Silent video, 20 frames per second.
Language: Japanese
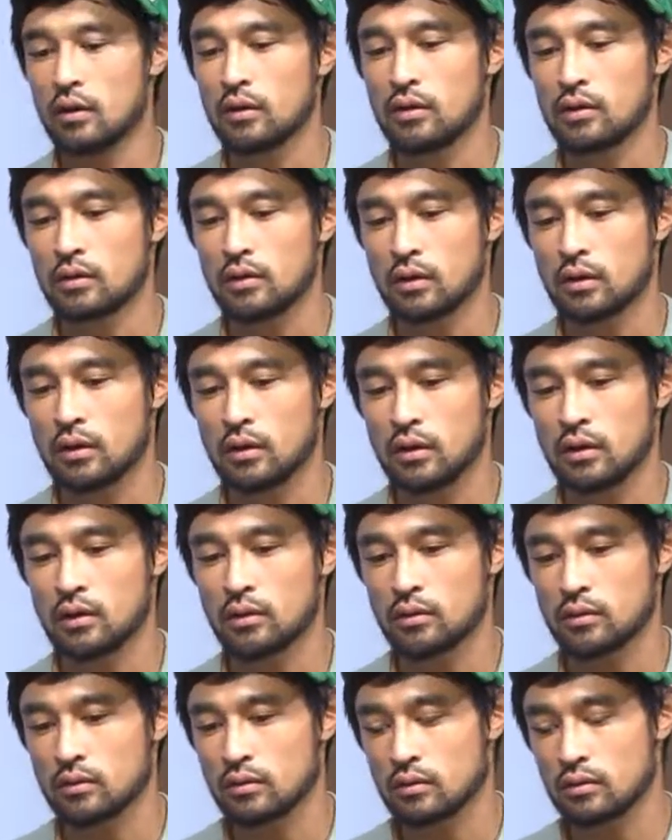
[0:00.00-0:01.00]
だから
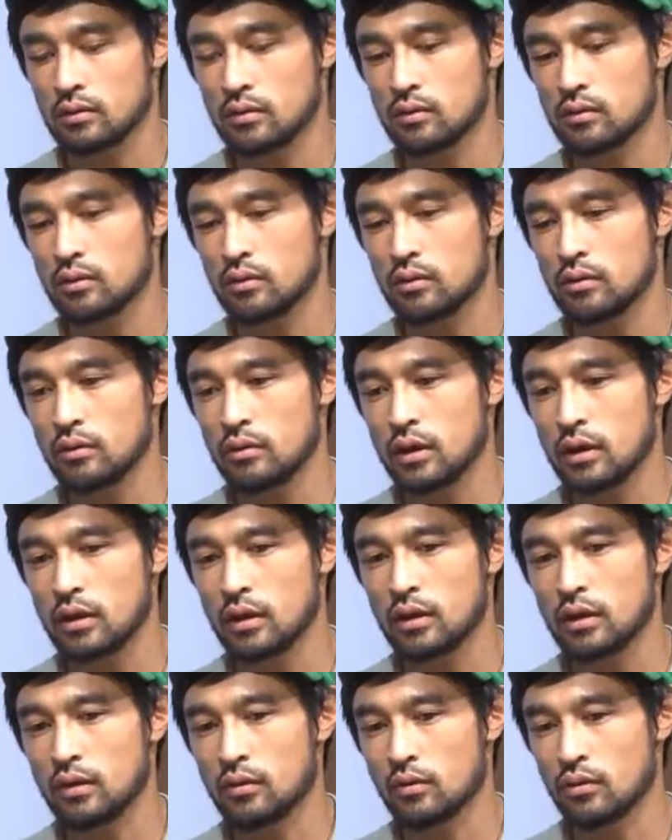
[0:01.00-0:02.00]
そういう中
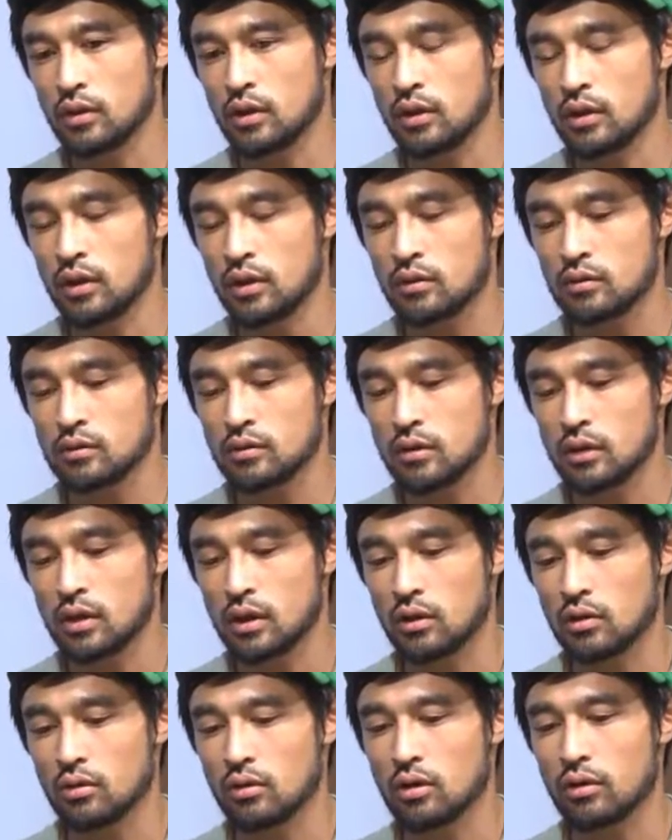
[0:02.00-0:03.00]
での人間付き合い
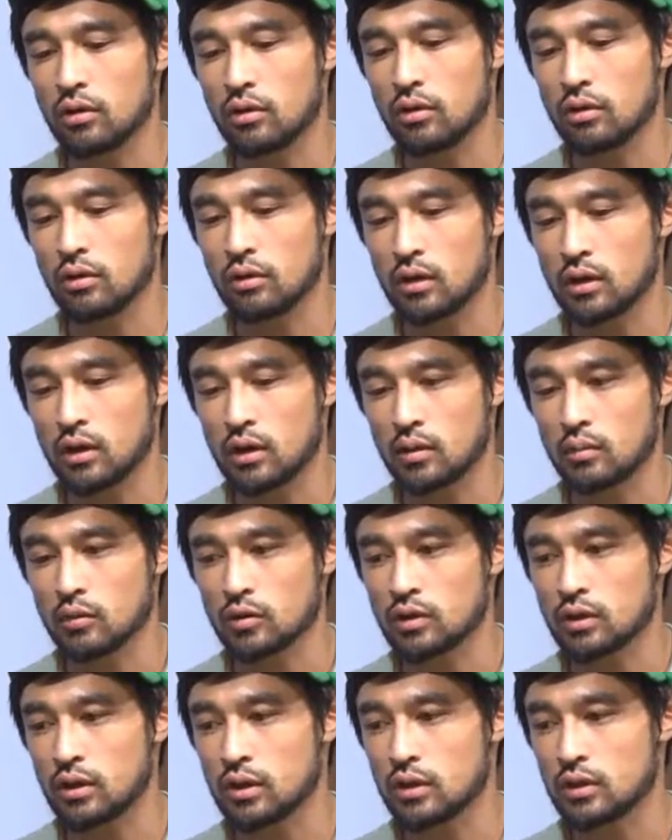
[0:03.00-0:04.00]
とかをいろいろ彼も
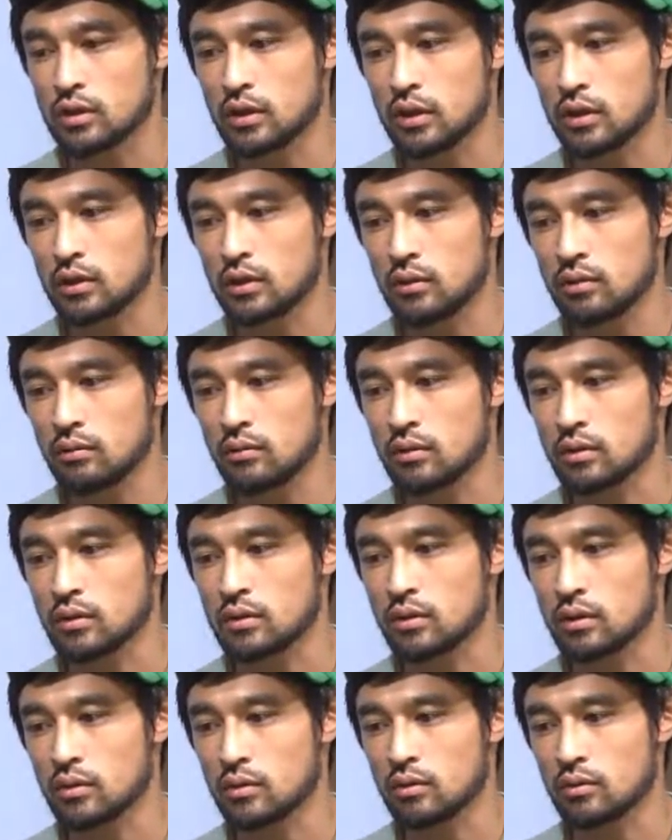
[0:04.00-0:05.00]
指摘されてるんです
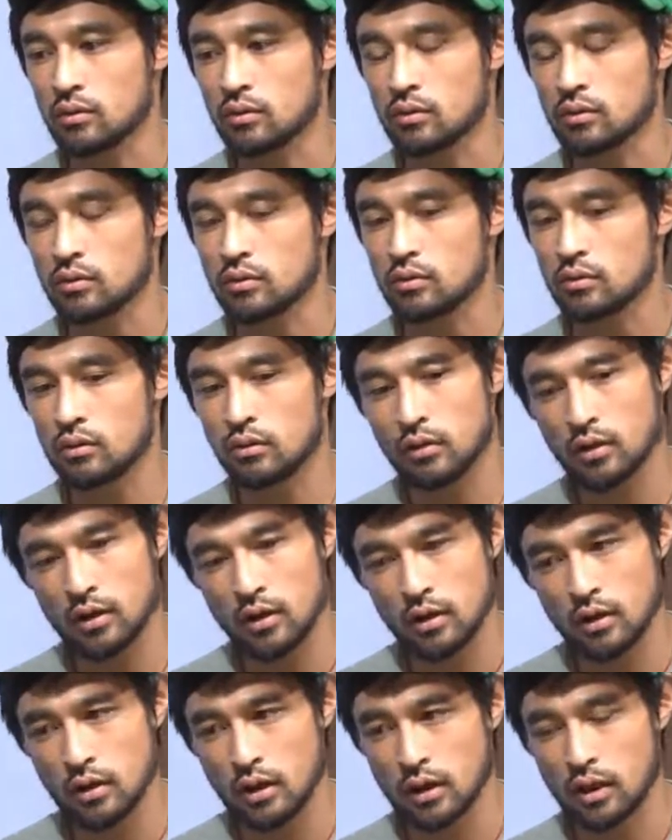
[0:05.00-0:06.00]
けどそれはなん
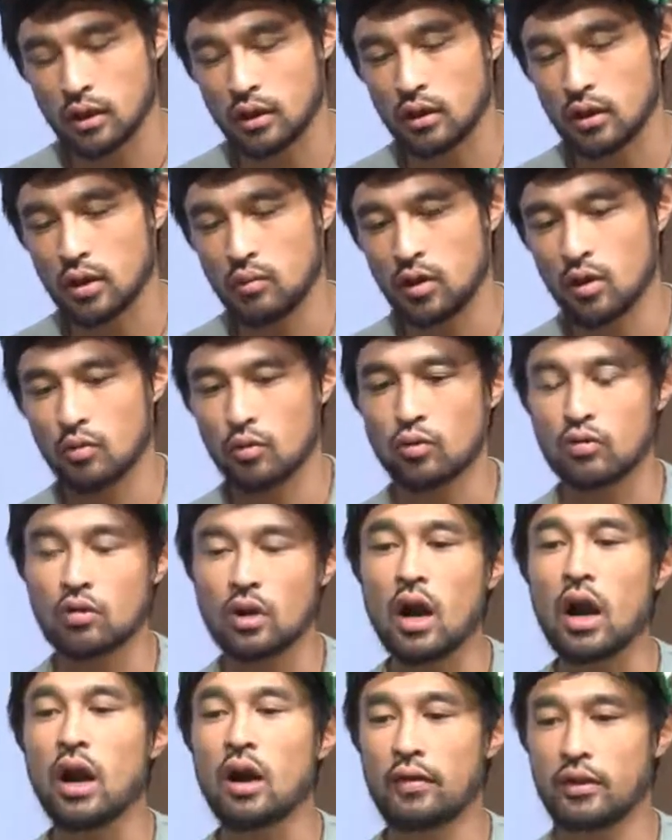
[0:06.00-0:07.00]
か今僕
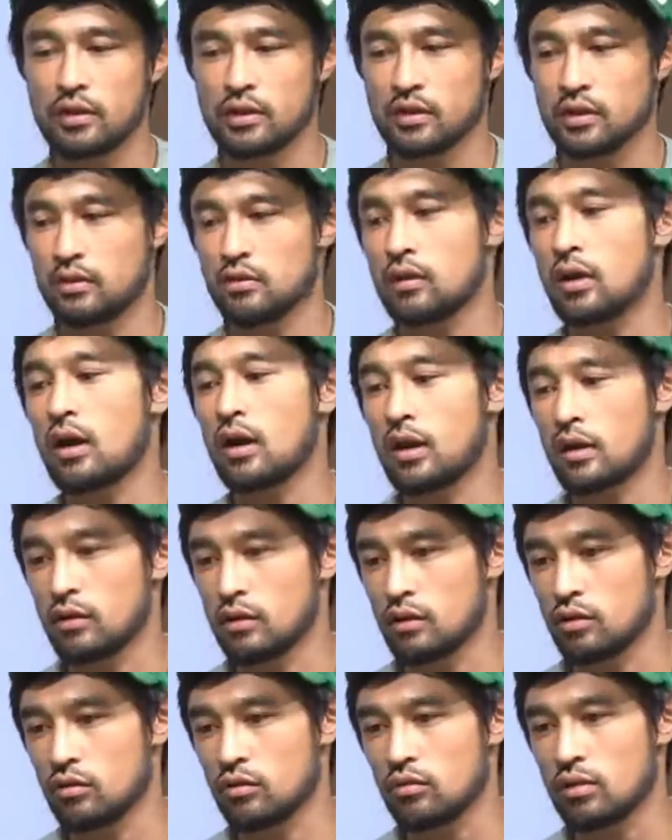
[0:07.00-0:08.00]
が話してる彼っ
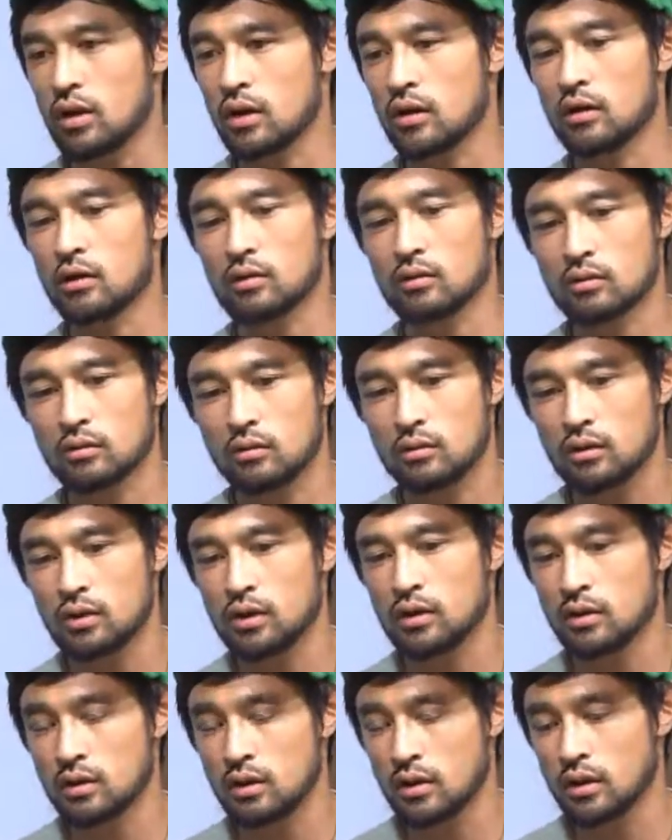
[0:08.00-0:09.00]
ていうのはそういっ
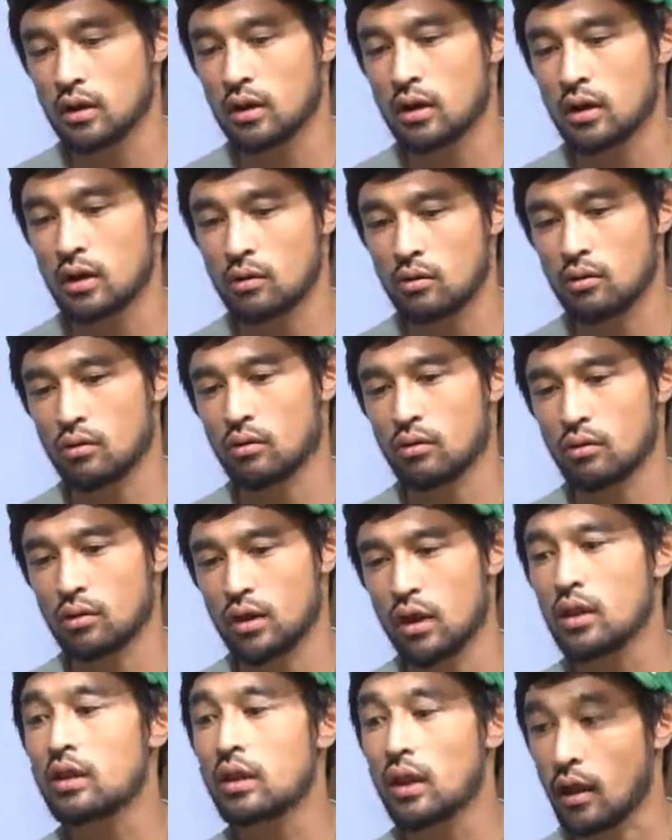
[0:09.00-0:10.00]
た過去を経
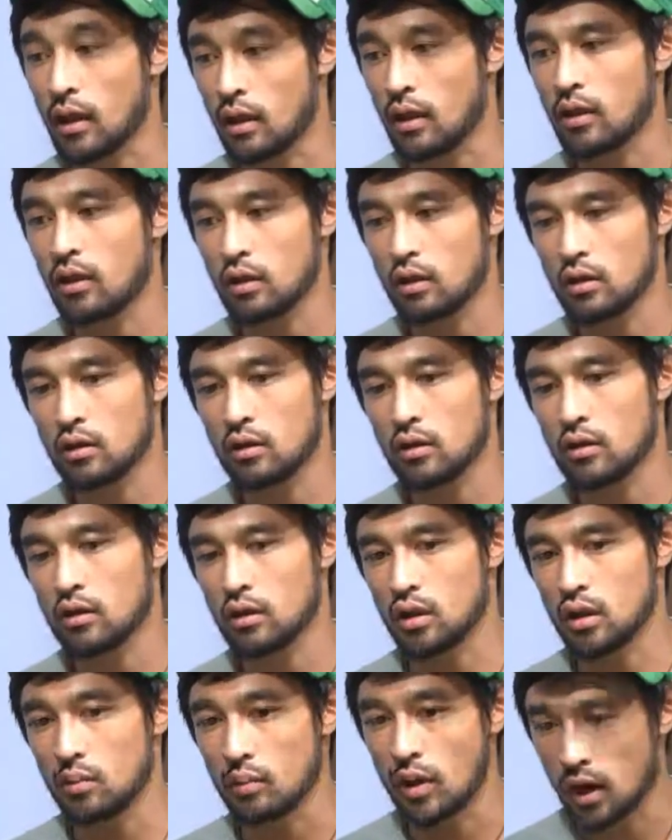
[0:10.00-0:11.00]
て
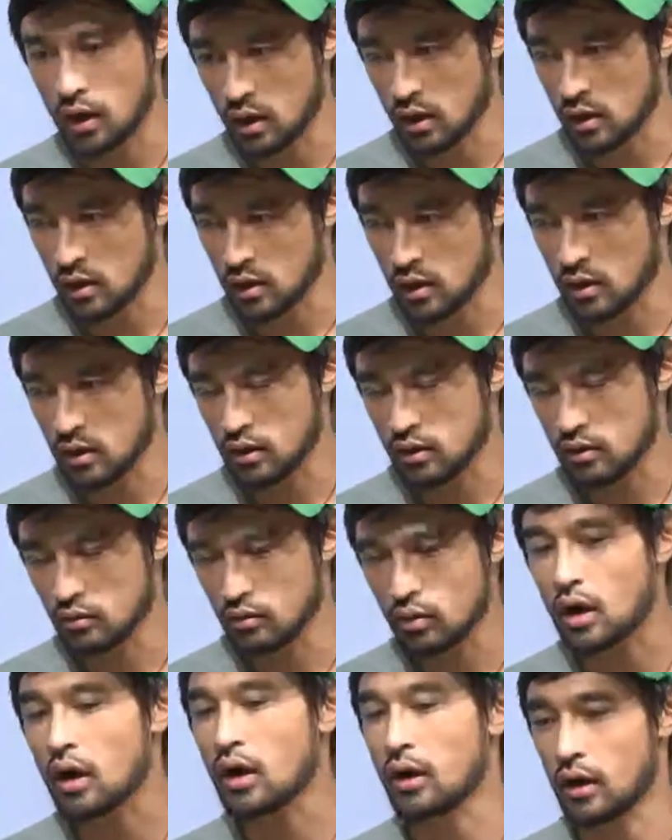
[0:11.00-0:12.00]
今の
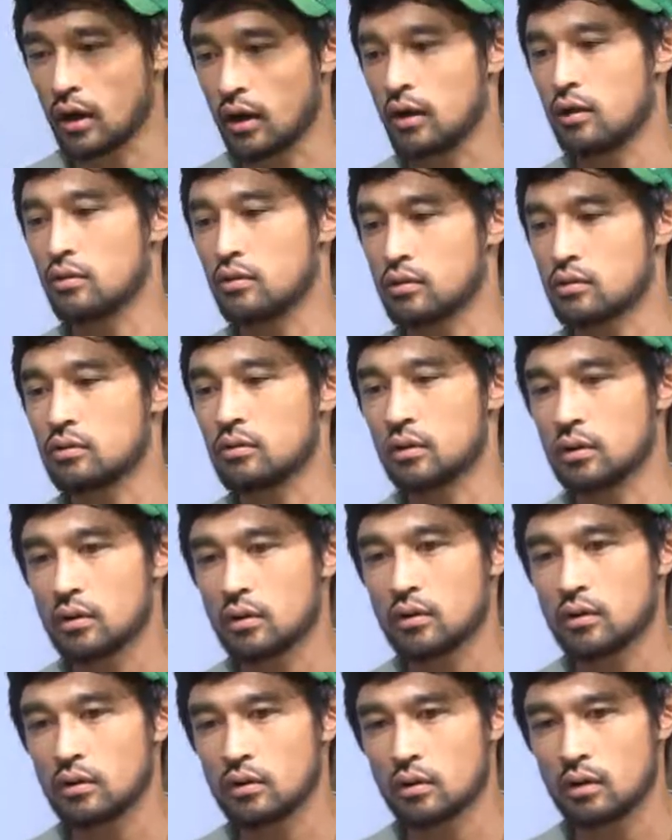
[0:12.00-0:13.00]
彼がいるんですよね。
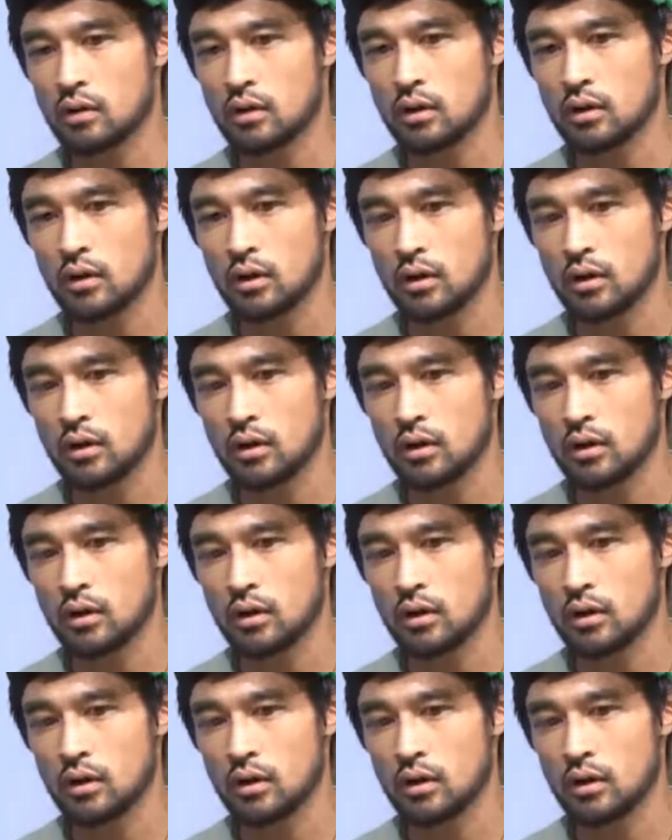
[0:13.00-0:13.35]
だから